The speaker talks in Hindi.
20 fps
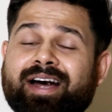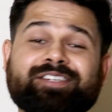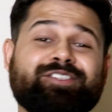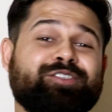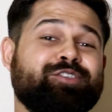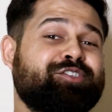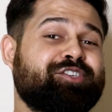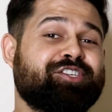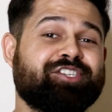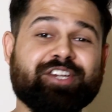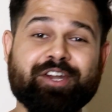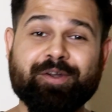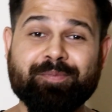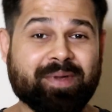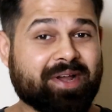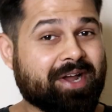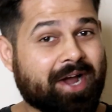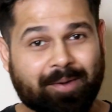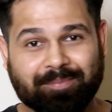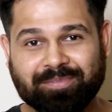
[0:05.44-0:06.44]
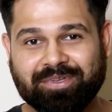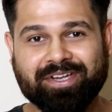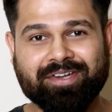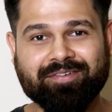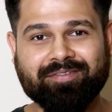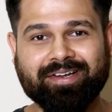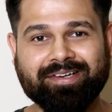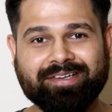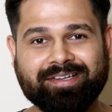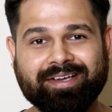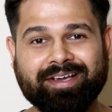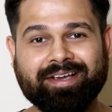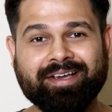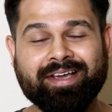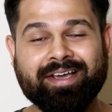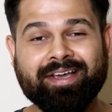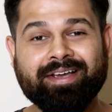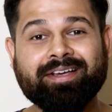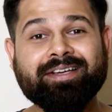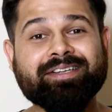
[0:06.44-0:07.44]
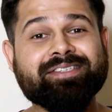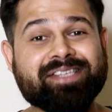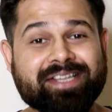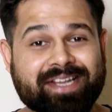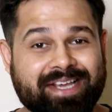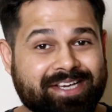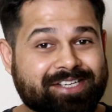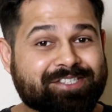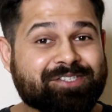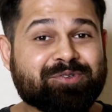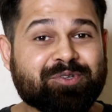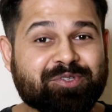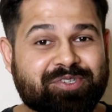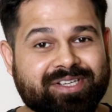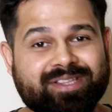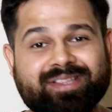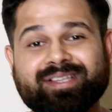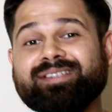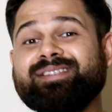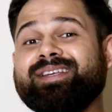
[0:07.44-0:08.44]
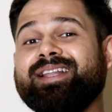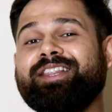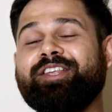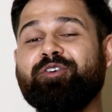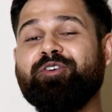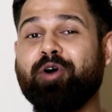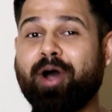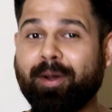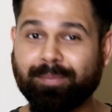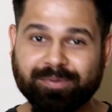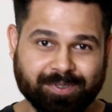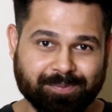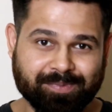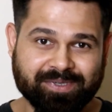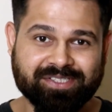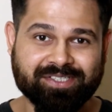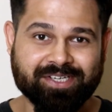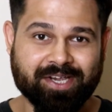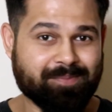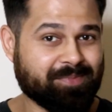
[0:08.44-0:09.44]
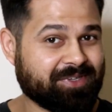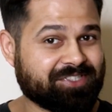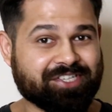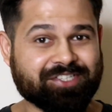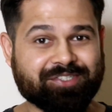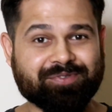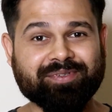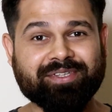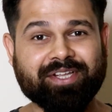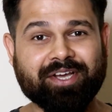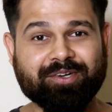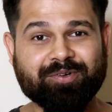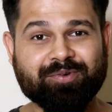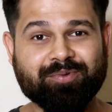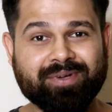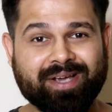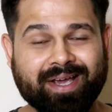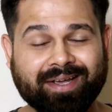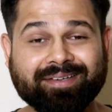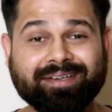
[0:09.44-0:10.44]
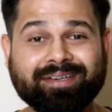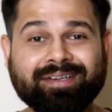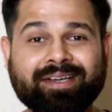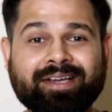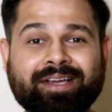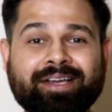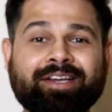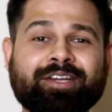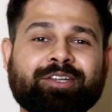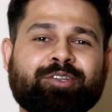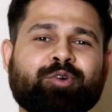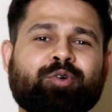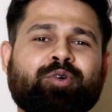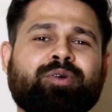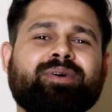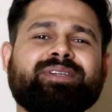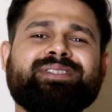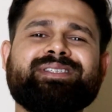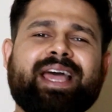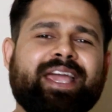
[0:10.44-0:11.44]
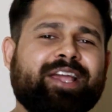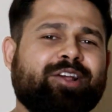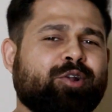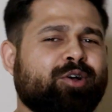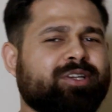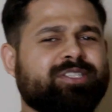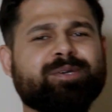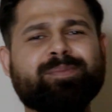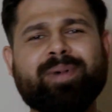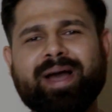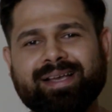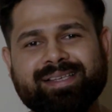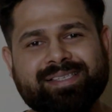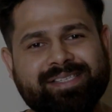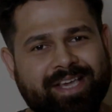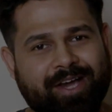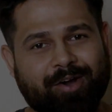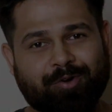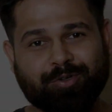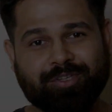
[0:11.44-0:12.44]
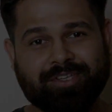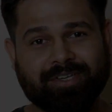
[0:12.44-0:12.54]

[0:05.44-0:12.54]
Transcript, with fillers: हर सिचुएशन में काम देने वाली है इसलिए इसको जितना जल्दी हो आप समझ जाएं मैं सच बता रहा हूँ है ना तो साइकोलॉजी बायस क्या